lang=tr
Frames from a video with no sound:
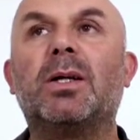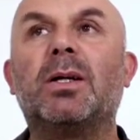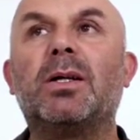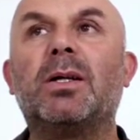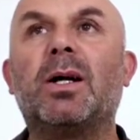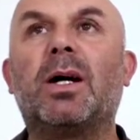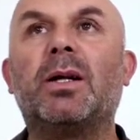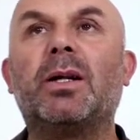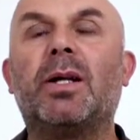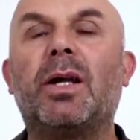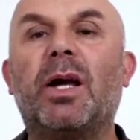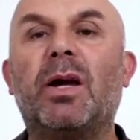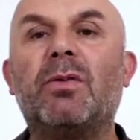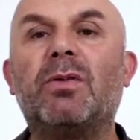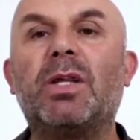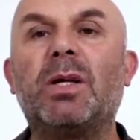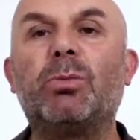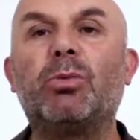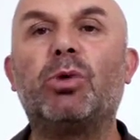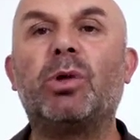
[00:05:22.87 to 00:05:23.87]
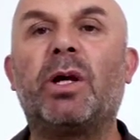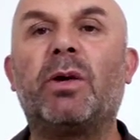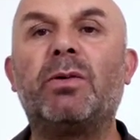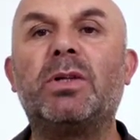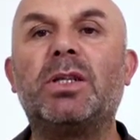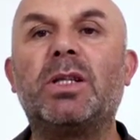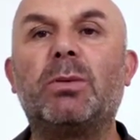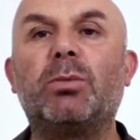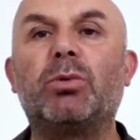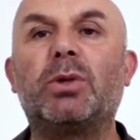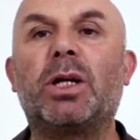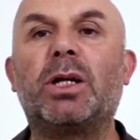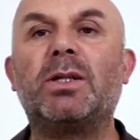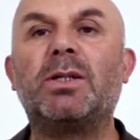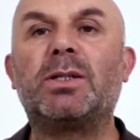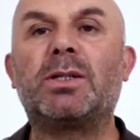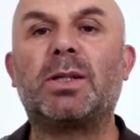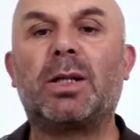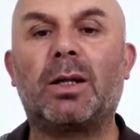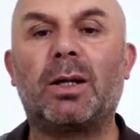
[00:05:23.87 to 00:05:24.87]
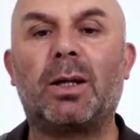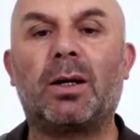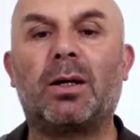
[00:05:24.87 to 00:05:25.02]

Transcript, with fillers: Yani evde bunu evinde bulunan insanlar